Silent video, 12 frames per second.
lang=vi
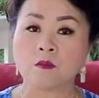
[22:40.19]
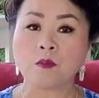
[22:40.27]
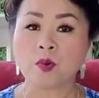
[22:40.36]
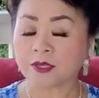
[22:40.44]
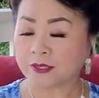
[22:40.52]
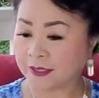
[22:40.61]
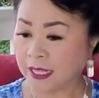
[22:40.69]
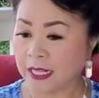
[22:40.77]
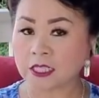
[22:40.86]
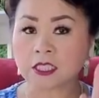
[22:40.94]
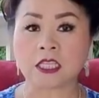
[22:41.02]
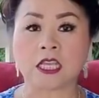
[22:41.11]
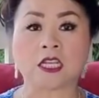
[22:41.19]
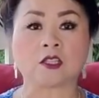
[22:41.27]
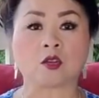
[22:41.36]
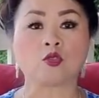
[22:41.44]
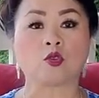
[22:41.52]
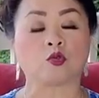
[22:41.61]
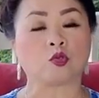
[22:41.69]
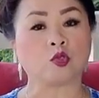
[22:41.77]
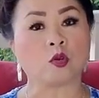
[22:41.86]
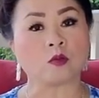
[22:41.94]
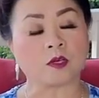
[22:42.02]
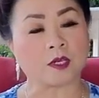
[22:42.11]
bộ tiền tiền đâu số
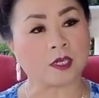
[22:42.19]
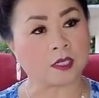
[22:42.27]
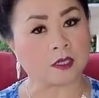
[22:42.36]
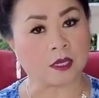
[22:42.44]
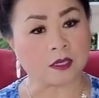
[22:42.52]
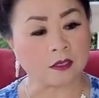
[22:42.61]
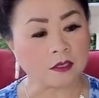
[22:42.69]
trung nó hay tiền